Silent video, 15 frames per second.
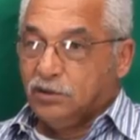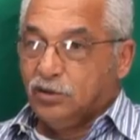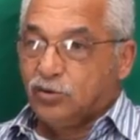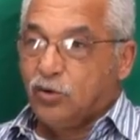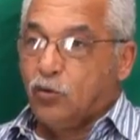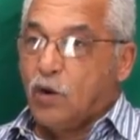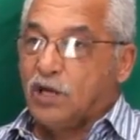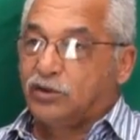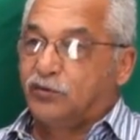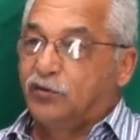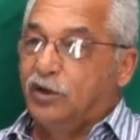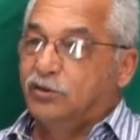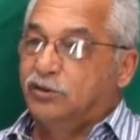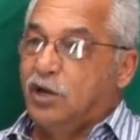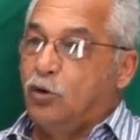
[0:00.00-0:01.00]
São quatro
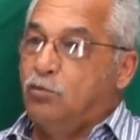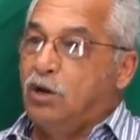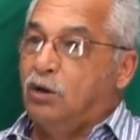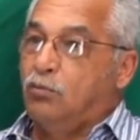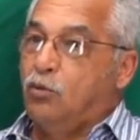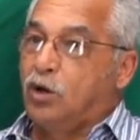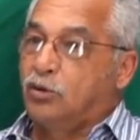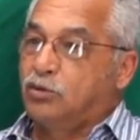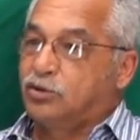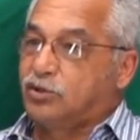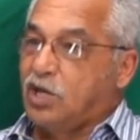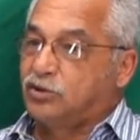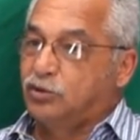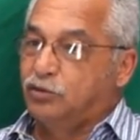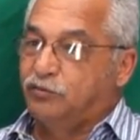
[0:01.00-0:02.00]
filhos, né? Uma mora nos
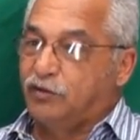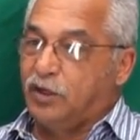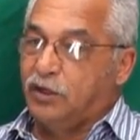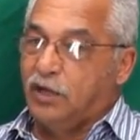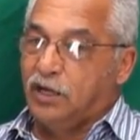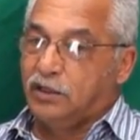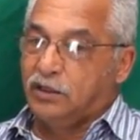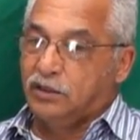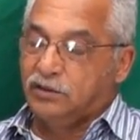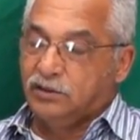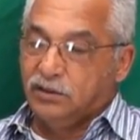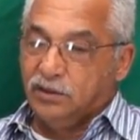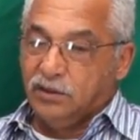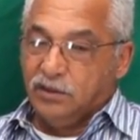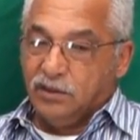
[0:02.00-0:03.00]
Estados Unidos, Fernanda,
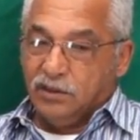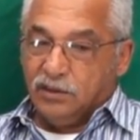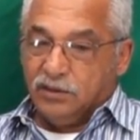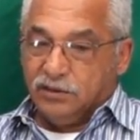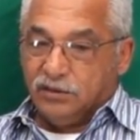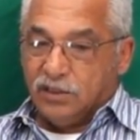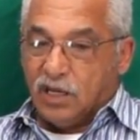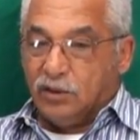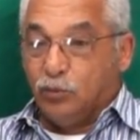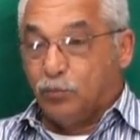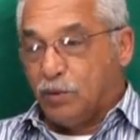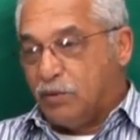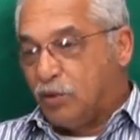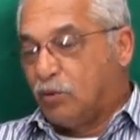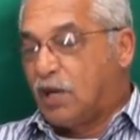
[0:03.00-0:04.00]
já é do
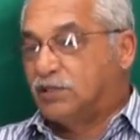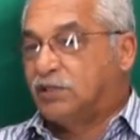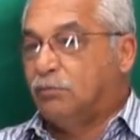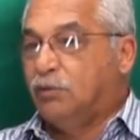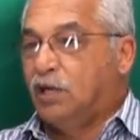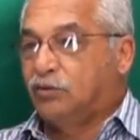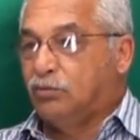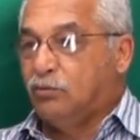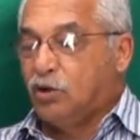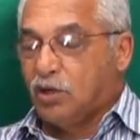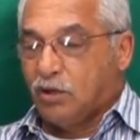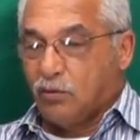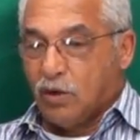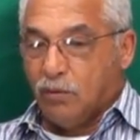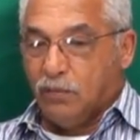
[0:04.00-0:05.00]
primeiro casamento,
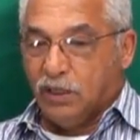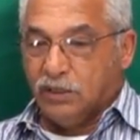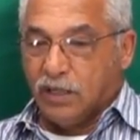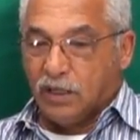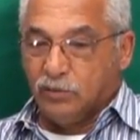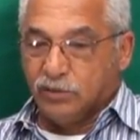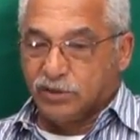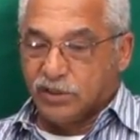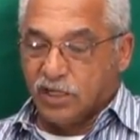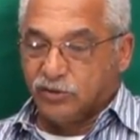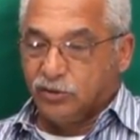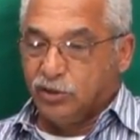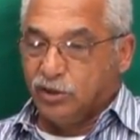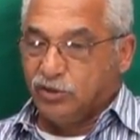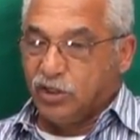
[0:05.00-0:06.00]
mora com a mãe dela nos Estados
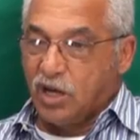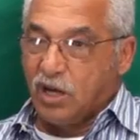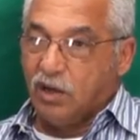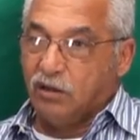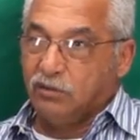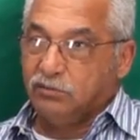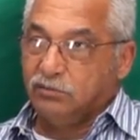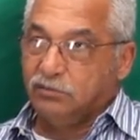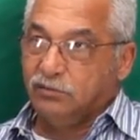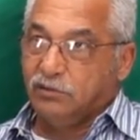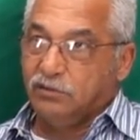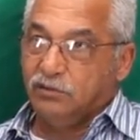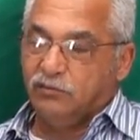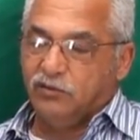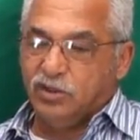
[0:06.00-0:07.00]
Unidos já há
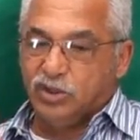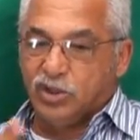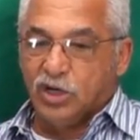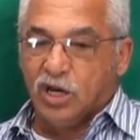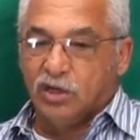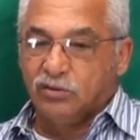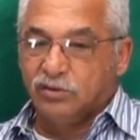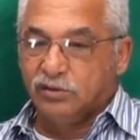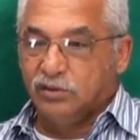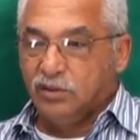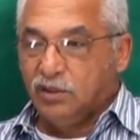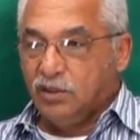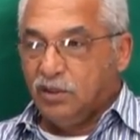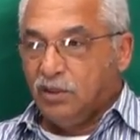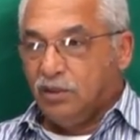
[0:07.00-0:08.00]
20 anos.
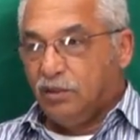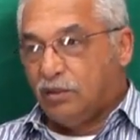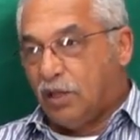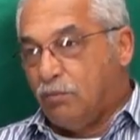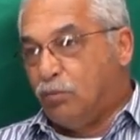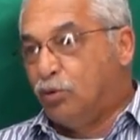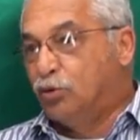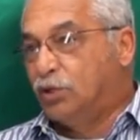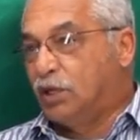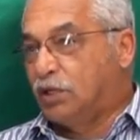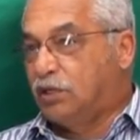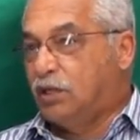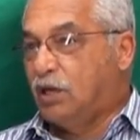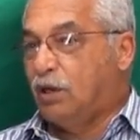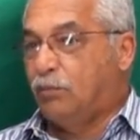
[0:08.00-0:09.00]
Tem Bruna,
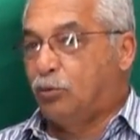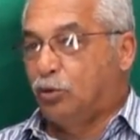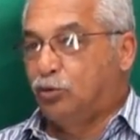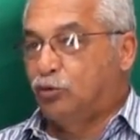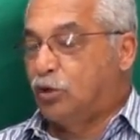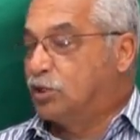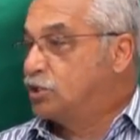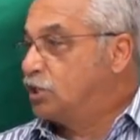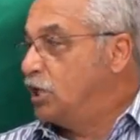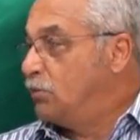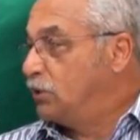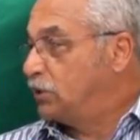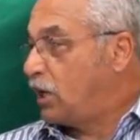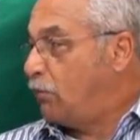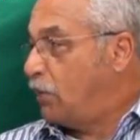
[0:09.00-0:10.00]
que é produtora de
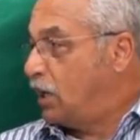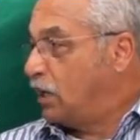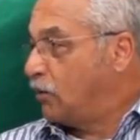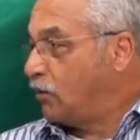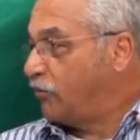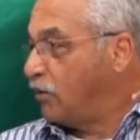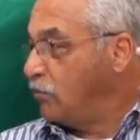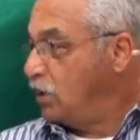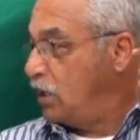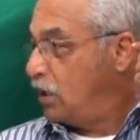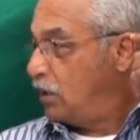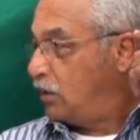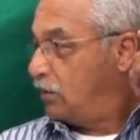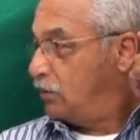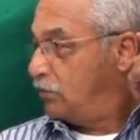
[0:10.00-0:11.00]
cinema, trabalha com a
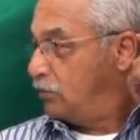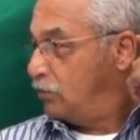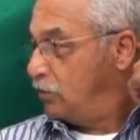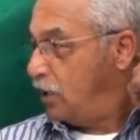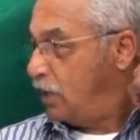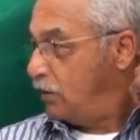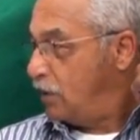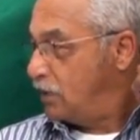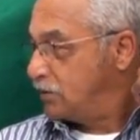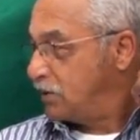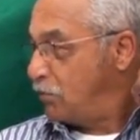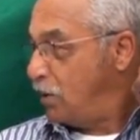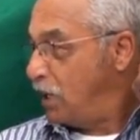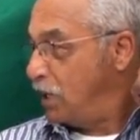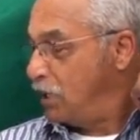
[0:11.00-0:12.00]
família eh,
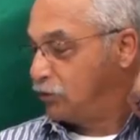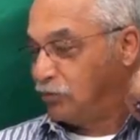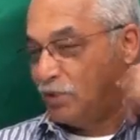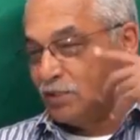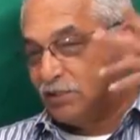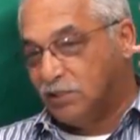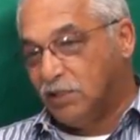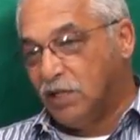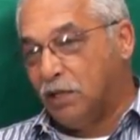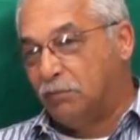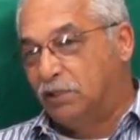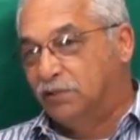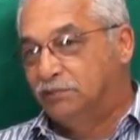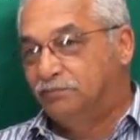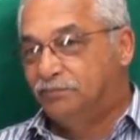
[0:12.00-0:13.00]
LC Barreto, né, de
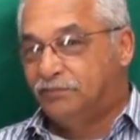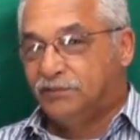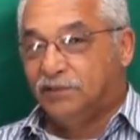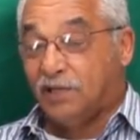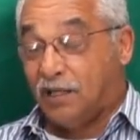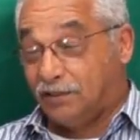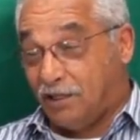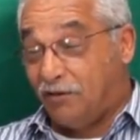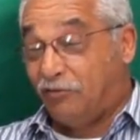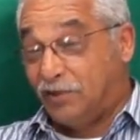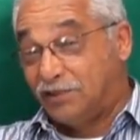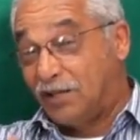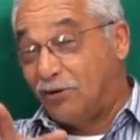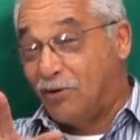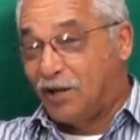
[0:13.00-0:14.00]
cinema. Até
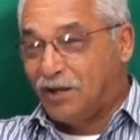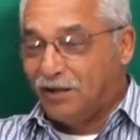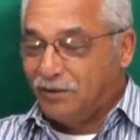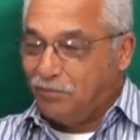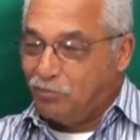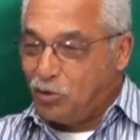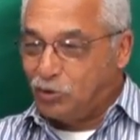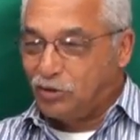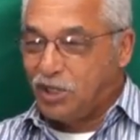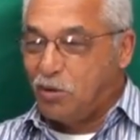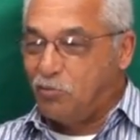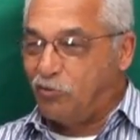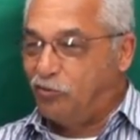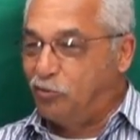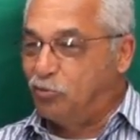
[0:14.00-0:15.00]
fez agora, há pouco
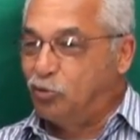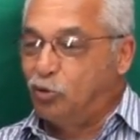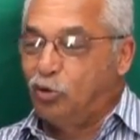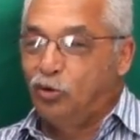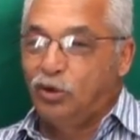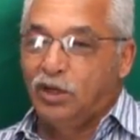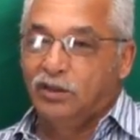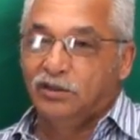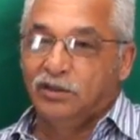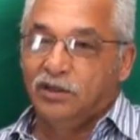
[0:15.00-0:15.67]
tempo, o filme do Lula